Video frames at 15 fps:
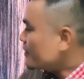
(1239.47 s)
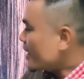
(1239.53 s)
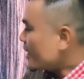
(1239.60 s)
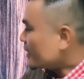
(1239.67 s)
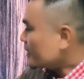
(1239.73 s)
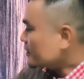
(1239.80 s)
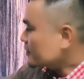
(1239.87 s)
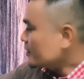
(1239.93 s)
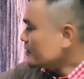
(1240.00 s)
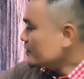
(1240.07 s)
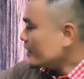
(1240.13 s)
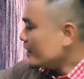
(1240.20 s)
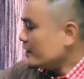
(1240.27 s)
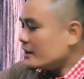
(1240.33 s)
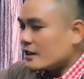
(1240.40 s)
Và cái từ
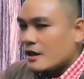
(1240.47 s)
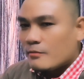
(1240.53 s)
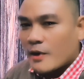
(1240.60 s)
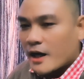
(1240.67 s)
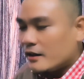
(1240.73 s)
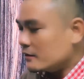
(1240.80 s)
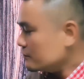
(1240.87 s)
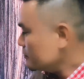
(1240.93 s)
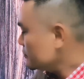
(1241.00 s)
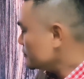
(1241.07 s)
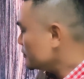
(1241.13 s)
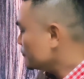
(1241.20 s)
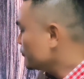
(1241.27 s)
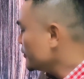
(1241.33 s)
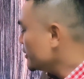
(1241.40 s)
này nè các bạn,
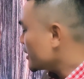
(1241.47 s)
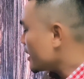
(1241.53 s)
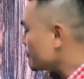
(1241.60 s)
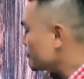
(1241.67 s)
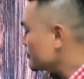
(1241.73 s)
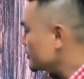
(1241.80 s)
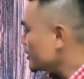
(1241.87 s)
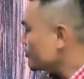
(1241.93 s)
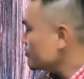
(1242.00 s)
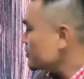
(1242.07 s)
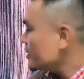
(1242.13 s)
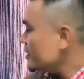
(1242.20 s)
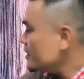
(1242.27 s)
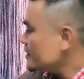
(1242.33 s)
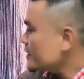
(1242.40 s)
phiên âm
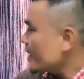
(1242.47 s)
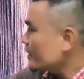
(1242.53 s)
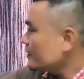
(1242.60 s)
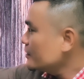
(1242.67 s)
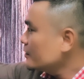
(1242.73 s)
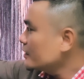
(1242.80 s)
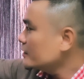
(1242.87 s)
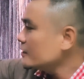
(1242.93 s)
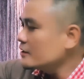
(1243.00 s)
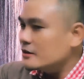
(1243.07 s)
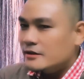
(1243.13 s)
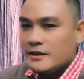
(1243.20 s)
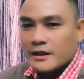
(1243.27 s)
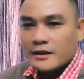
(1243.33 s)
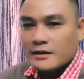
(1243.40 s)
giống y chang như cái
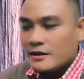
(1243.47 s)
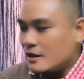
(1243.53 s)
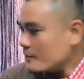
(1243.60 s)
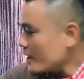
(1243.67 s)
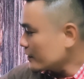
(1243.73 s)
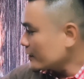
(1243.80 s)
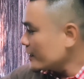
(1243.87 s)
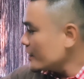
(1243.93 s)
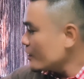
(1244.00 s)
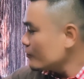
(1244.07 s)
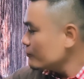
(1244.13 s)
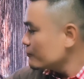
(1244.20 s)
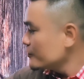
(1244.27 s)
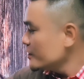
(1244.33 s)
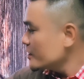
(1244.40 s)
từ trên. Các bạn thấy
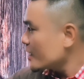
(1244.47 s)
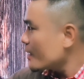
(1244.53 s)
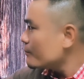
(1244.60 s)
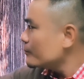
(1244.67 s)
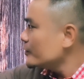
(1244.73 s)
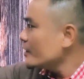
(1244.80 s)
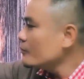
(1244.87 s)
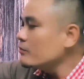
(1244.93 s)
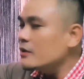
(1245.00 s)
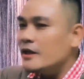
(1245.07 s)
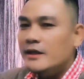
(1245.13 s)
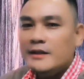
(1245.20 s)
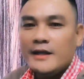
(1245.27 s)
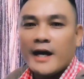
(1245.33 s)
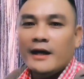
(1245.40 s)
không? Phiên âm giống
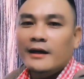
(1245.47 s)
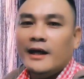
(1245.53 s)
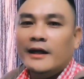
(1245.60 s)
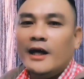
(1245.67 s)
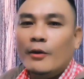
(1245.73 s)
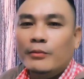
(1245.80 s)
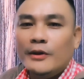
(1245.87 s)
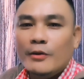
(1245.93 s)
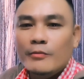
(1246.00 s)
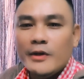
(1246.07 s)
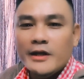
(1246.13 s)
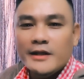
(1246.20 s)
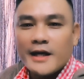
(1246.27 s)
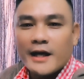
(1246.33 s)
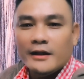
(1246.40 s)
y chang là đọc
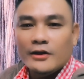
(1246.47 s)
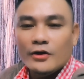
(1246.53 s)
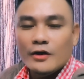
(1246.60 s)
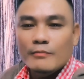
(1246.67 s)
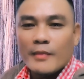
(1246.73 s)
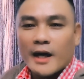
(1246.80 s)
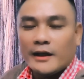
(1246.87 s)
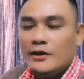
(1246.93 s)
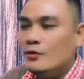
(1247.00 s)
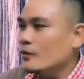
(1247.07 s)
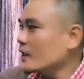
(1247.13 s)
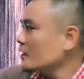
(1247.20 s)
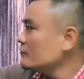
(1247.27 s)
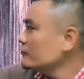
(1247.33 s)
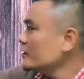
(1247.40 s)
giống y chang thôi. Mặc
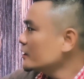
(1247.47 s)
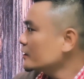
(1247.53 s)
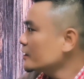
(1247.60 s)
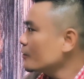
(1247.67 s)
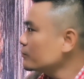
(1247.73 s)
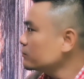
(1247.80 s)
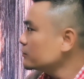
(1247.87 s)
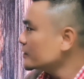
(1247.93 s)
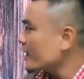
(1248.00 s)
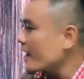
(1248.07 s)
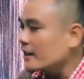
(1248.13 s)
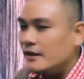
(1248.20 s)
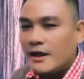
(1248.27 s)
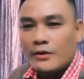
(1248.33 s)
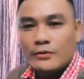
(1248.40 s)
dù cách viết giống
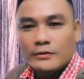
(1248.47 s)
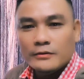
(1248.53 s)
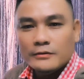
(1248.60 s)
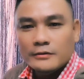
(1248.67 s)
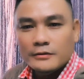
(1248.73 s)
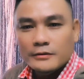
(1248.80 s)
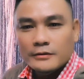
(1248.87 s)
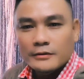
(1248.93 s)
khác nhau,